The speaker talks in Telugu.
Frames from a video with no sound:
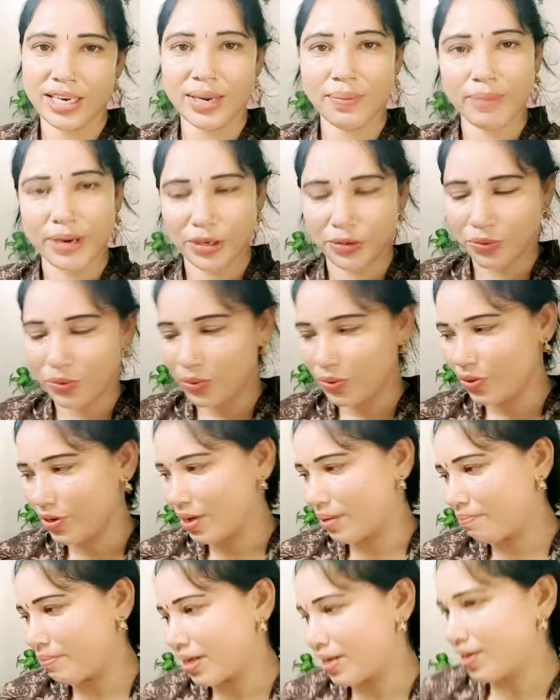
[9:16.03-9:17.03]
నేను
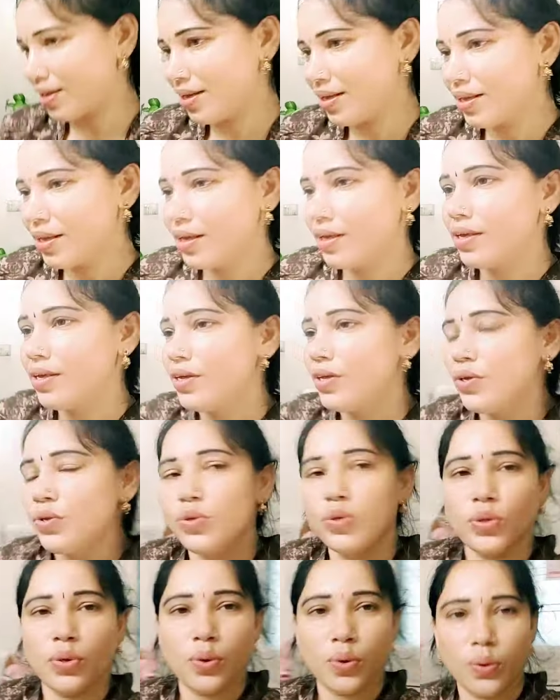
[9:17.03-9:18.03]
పెట్టుకుంటున్నాను అనమాట
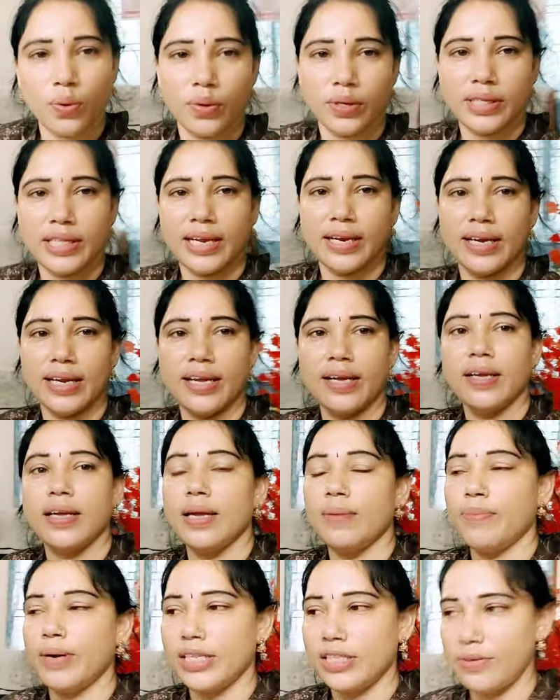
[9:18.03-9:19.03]
సో అదండి
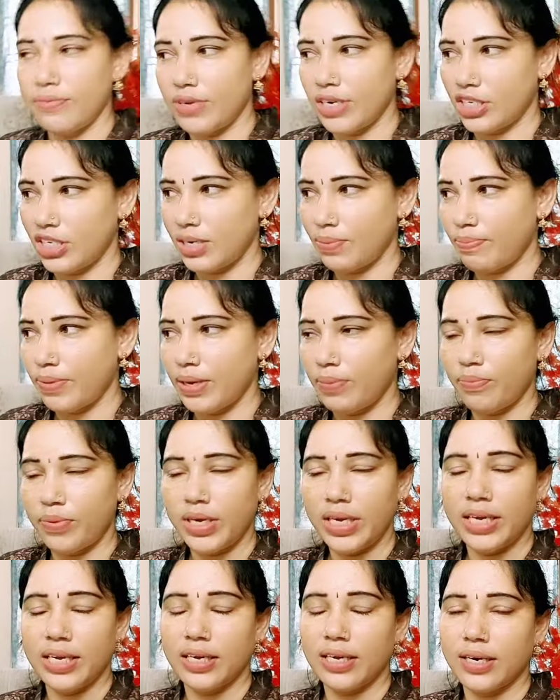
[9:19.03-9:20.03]
ఇప్పుడైతే ఫ్రెష్ అప్
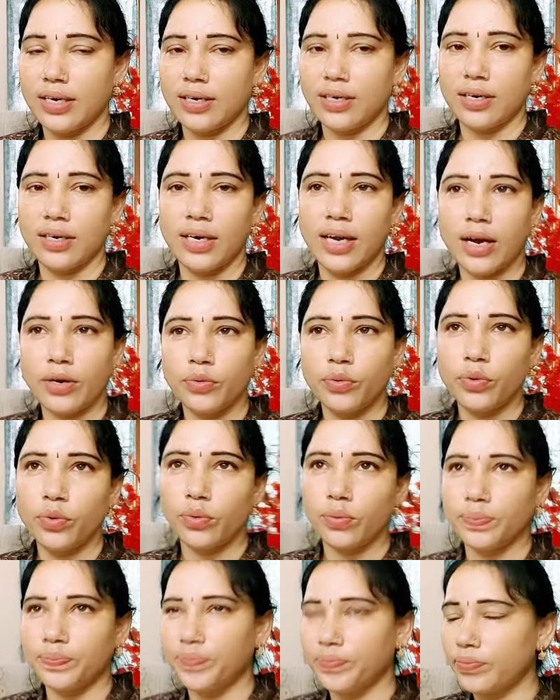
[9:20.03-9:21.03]
అయిపోయి ఇంకా నాకు
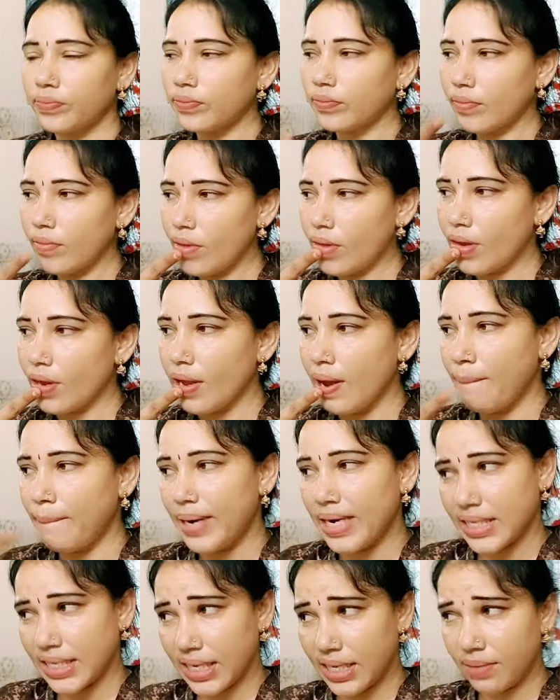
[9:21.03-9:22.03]

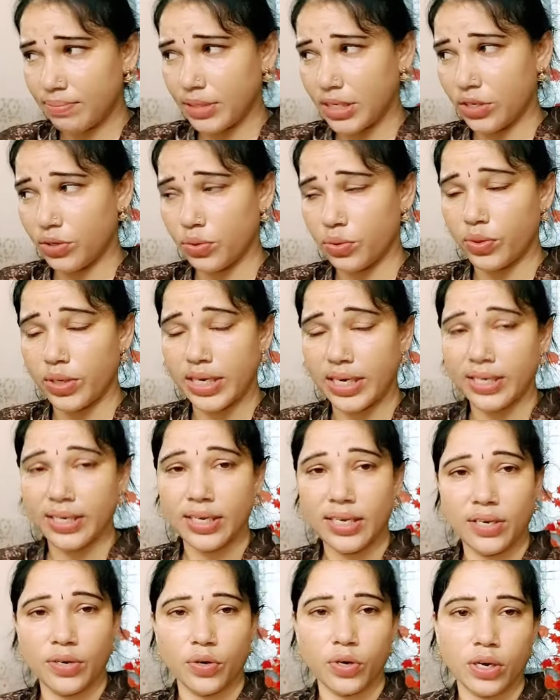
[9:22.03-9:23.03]
ప్రసాదం
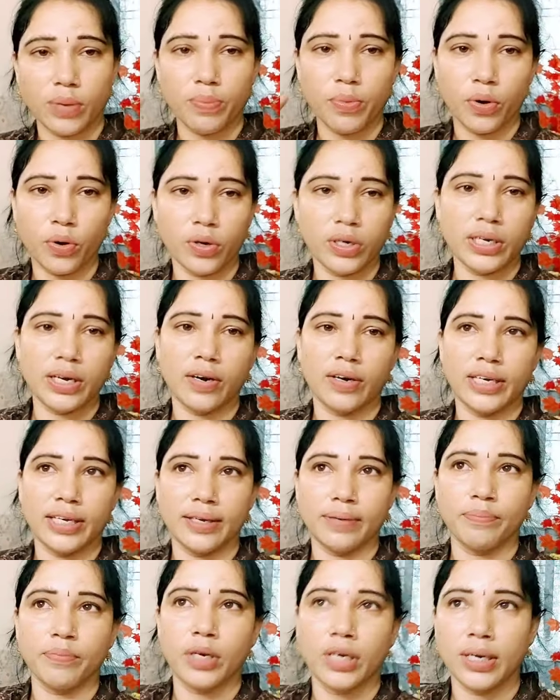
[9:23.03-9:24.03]
చేసుకోవడానికి ఒక బౌల్
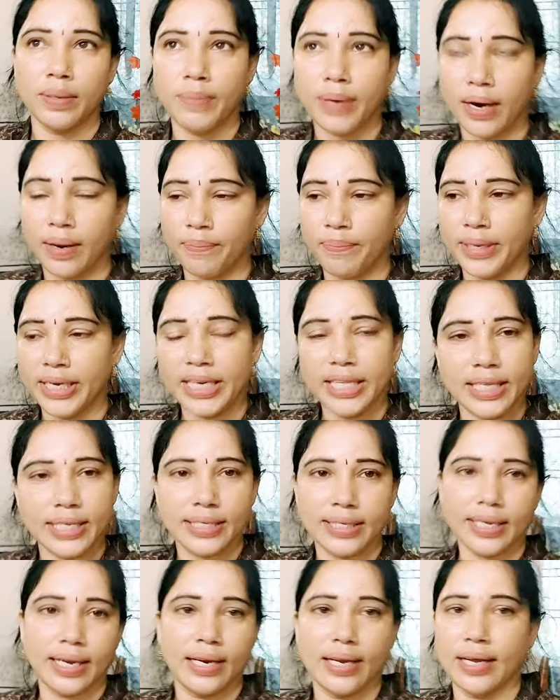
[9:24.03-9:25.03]
కావాలి మొన్న మా పిన్ని
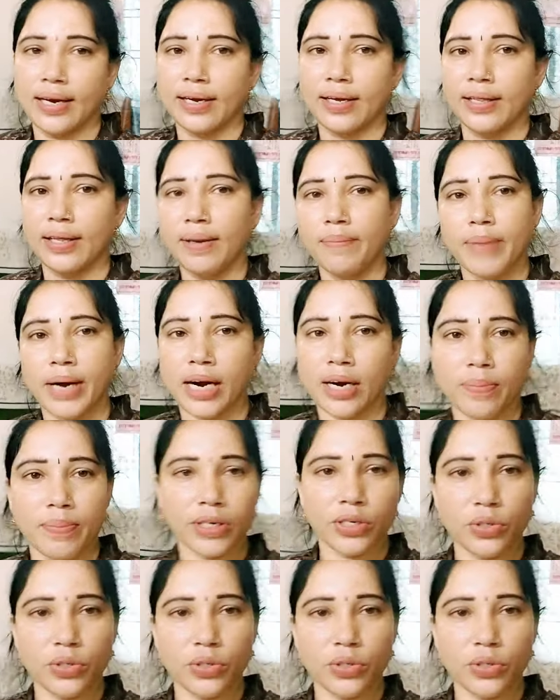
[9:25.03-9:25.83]
తీసుకెళ్లారు కదా మా